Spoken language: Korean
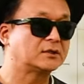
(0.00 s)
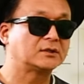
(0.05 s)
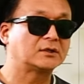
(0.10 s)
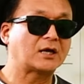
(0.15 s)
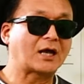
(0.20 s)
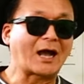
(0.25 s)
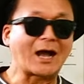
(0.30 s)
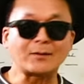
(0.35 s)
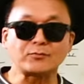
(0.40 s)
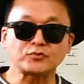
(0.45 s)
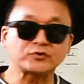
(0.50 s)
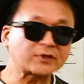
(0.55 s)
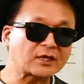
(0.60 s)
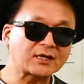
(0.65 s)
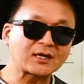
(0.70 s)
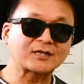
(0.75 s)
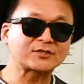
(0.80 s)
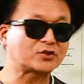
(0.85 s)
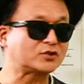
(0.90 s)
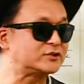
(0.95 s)

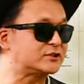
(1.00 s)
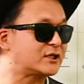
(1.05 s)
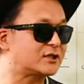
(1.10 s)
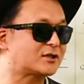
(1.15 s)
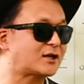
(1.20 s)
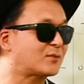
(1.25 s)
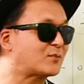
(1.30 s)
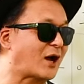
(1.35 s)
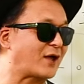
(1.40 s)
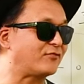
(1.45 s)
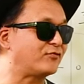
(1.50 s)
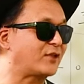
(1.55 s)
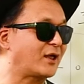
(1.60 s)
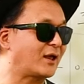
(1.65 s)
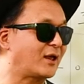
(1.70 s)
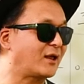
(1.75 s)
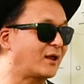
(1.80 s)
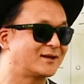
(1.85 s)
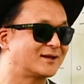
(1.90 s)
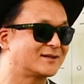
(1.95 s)
아무데나 전쟁을 하면 안
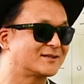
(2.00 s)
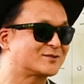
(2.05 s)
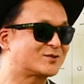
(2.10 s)
돼.